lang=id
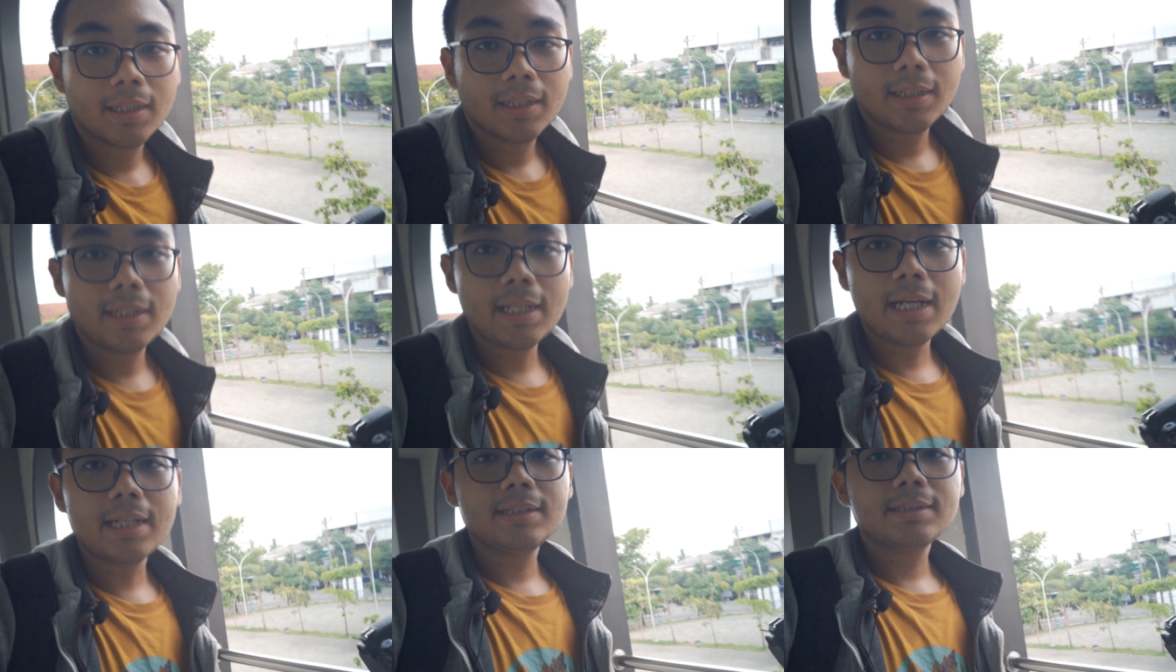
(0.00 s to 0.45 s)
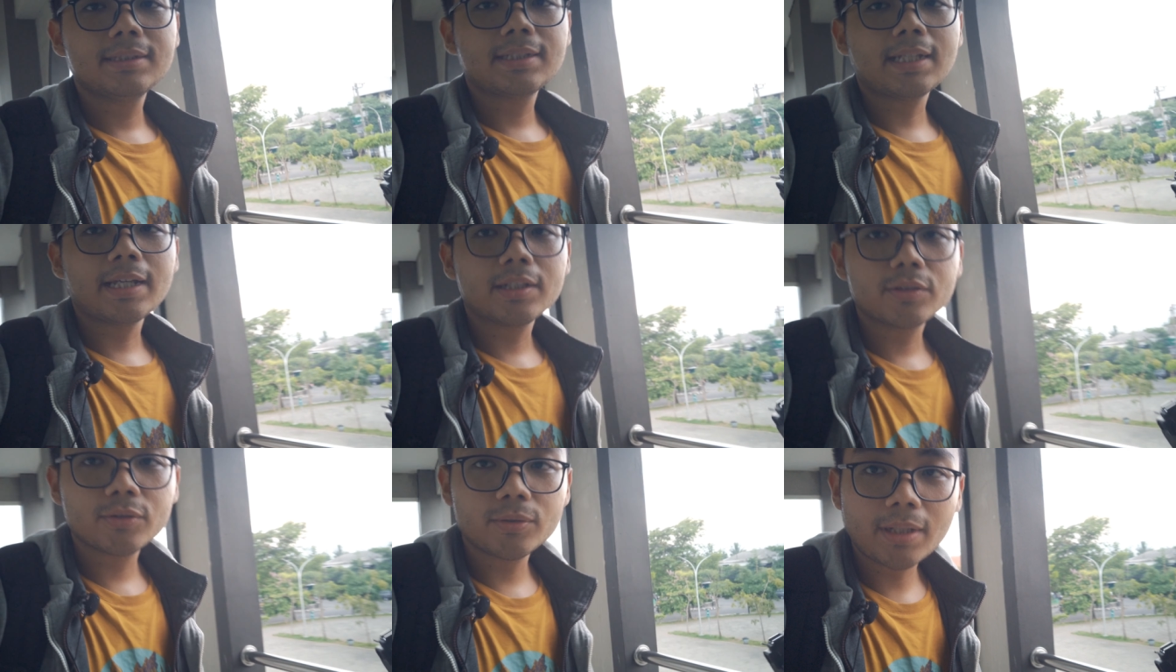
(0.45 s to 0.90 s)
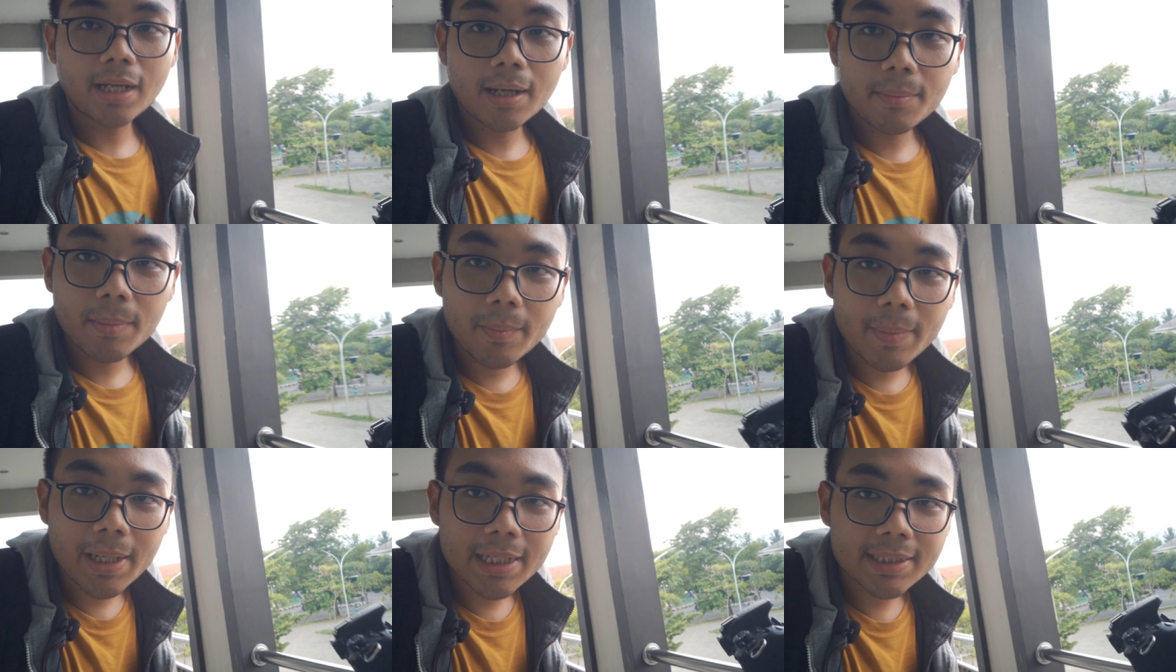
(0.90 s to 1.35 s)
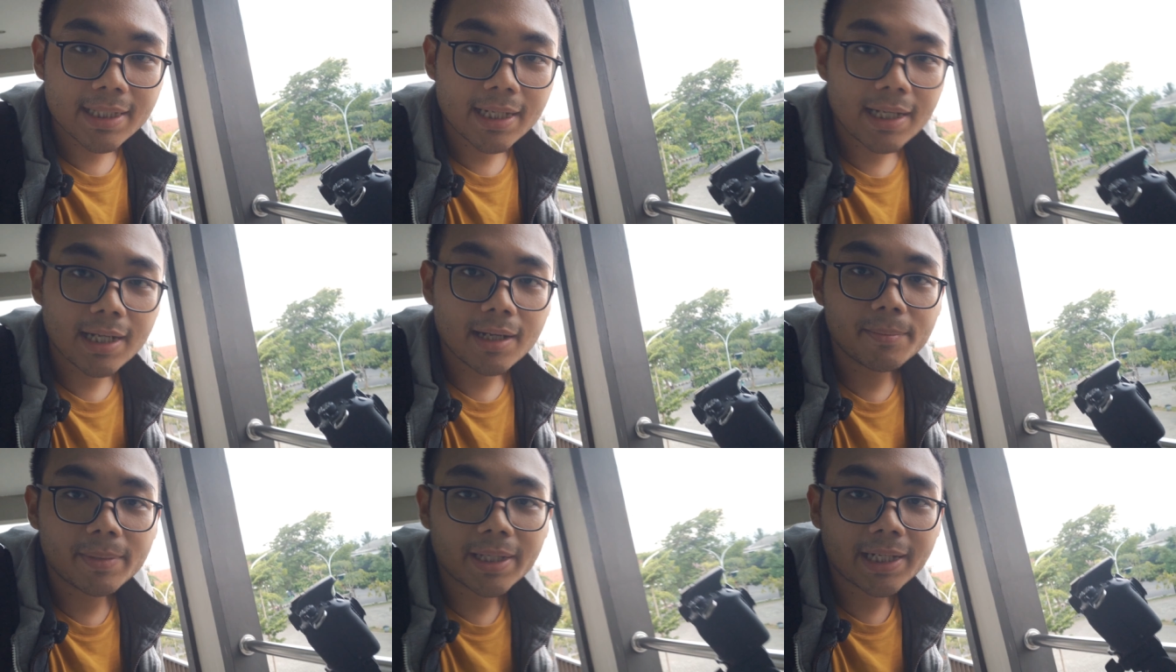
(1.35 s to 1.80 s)
dan saya sudah memasang
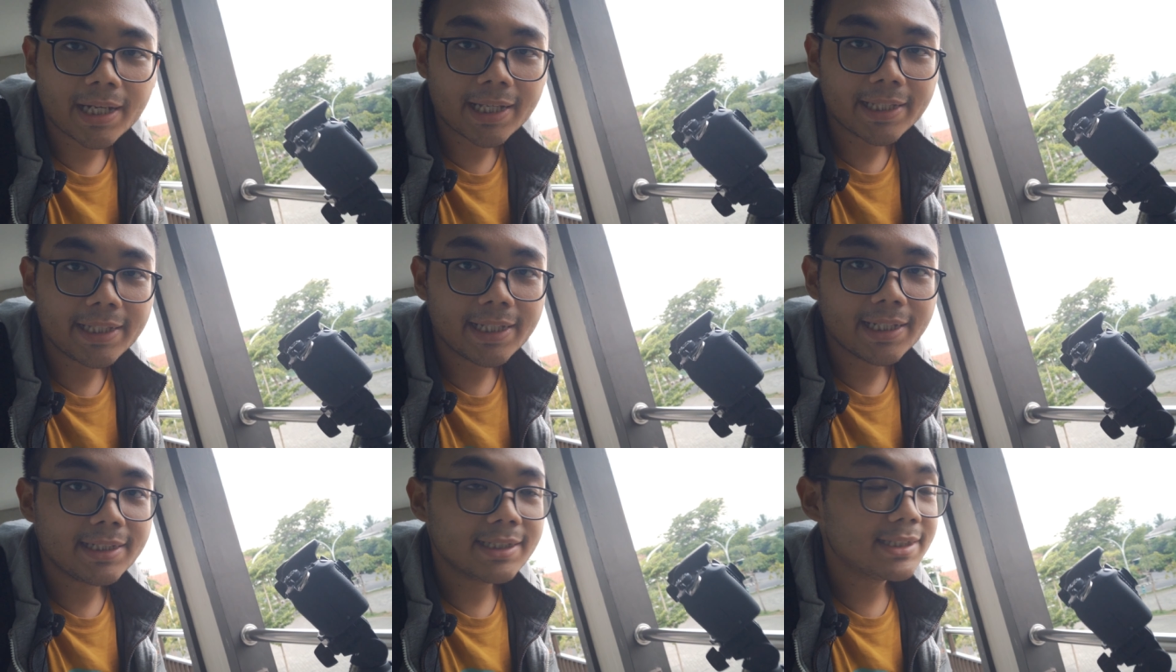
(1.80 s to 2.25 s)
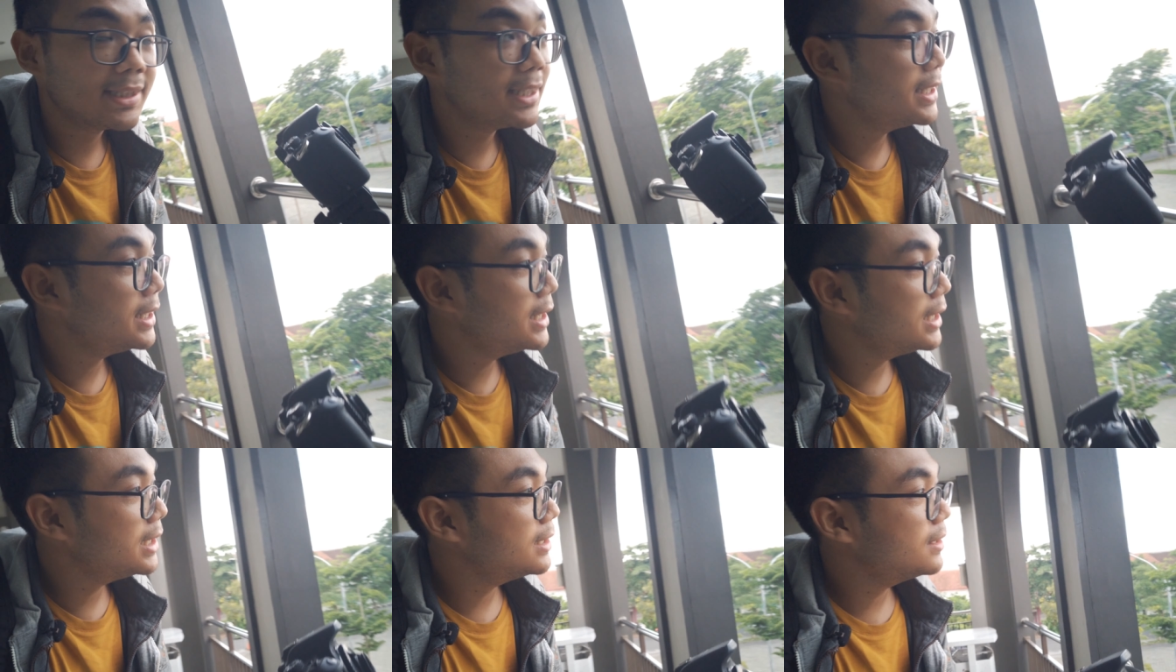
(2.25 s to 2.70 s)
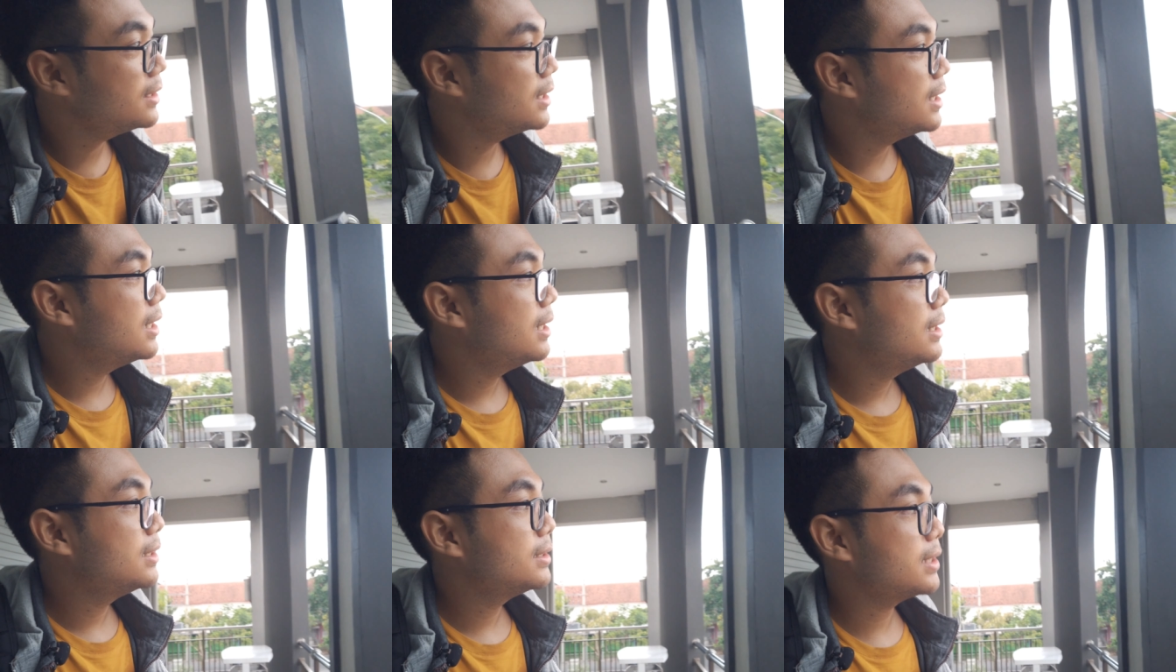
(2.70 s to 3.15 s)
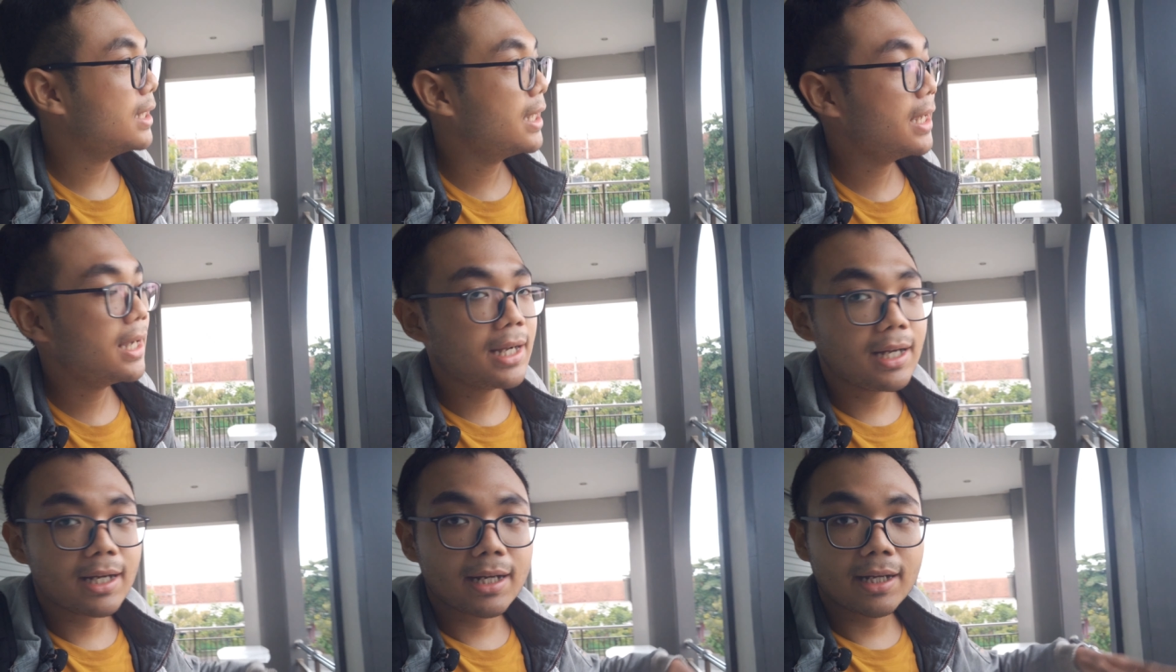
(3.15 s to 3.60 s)
kameranya di sini.
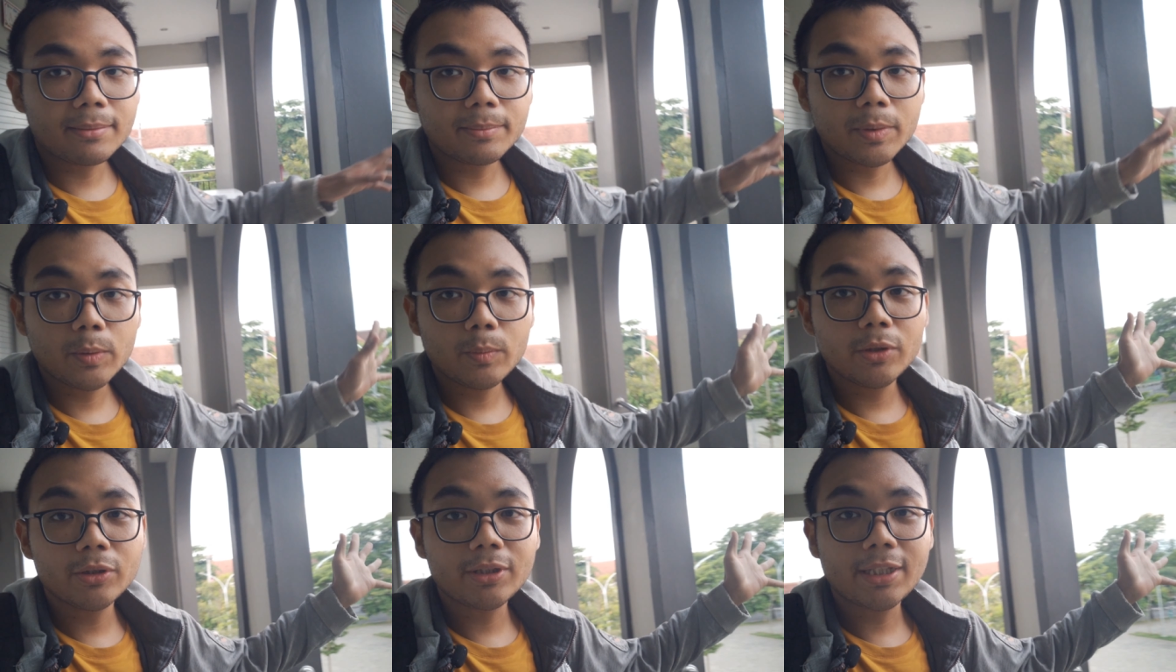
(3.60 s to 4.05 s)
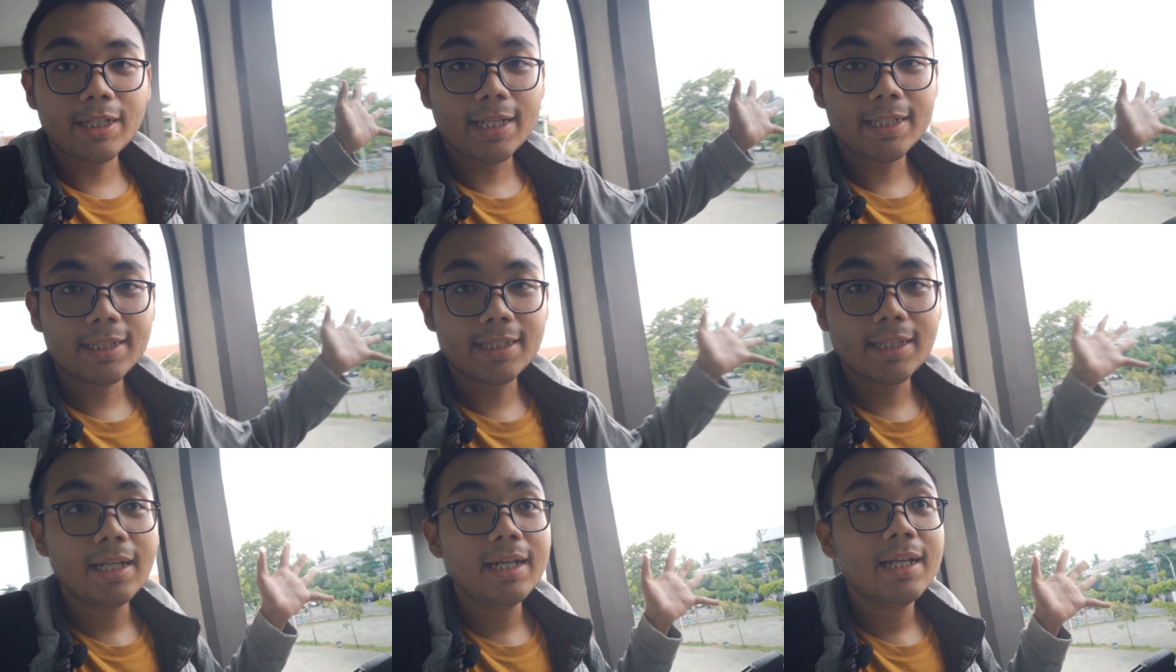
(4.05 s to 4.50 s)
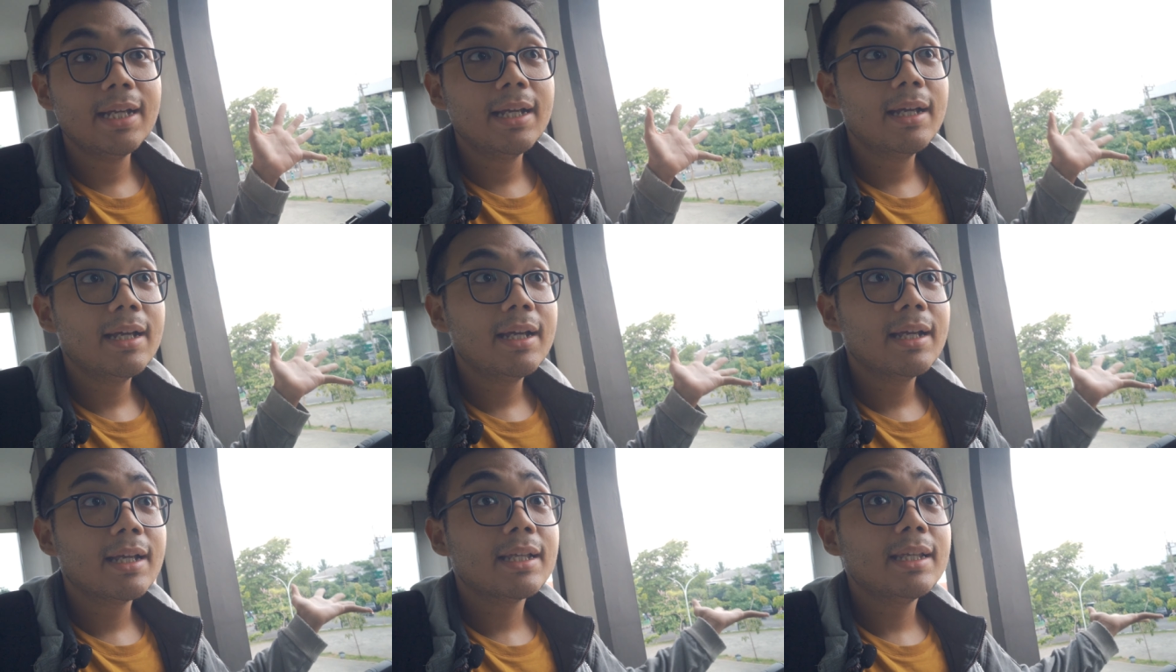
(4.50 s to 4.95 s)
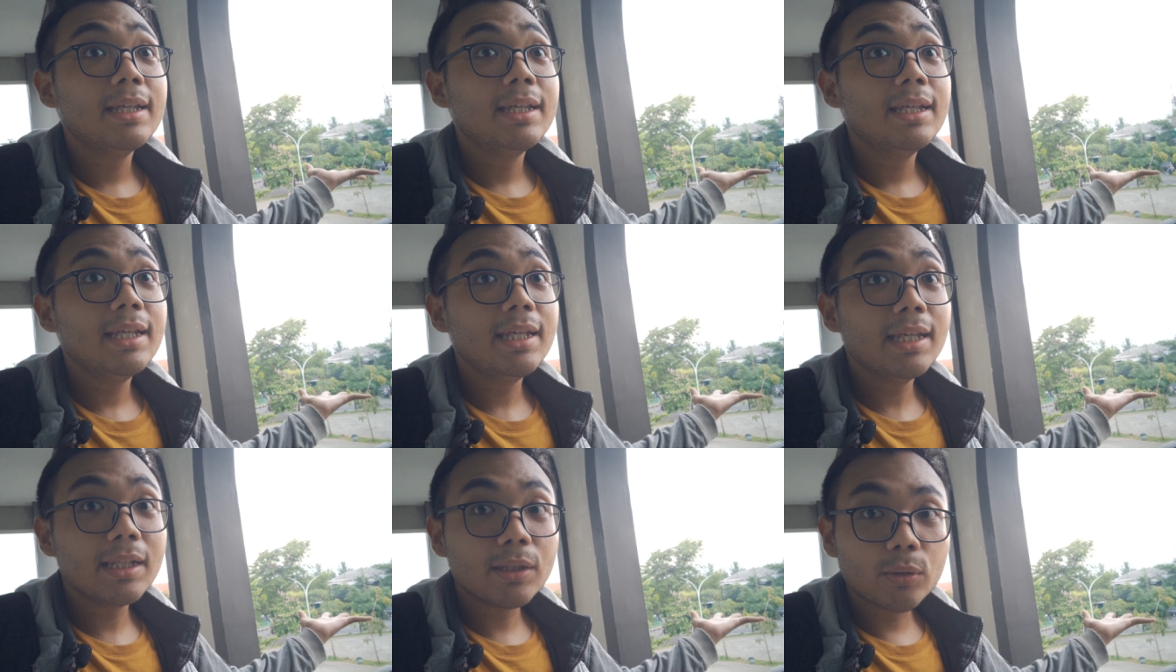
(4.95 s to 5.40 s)
Saya akan memotret
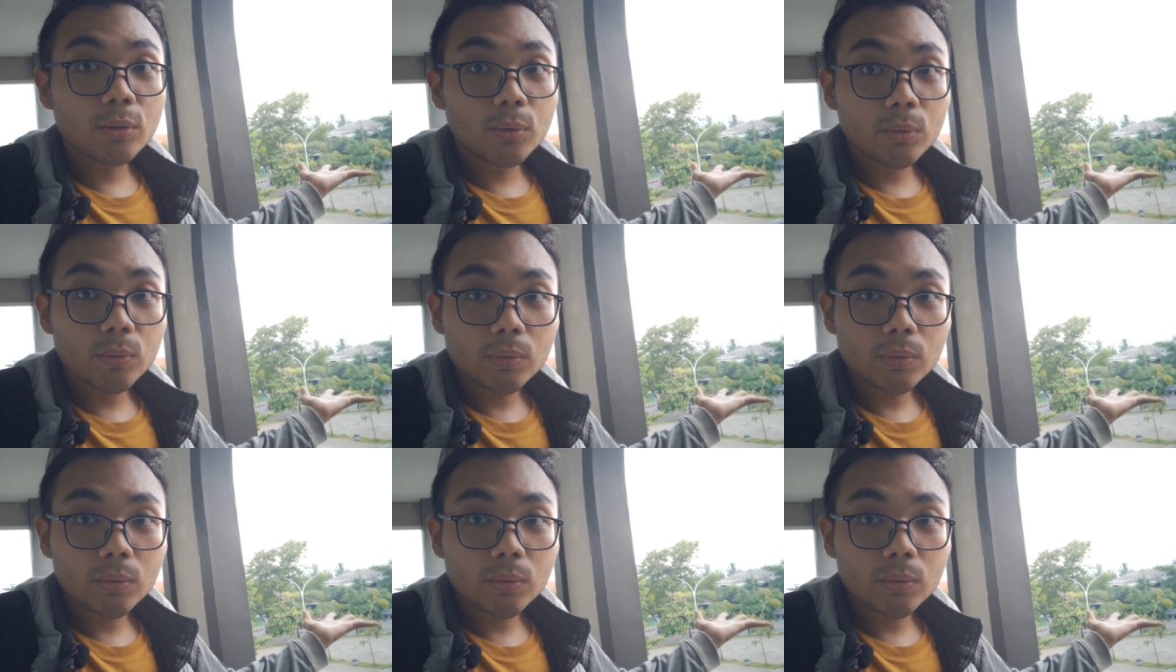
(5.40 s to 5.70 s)
itu.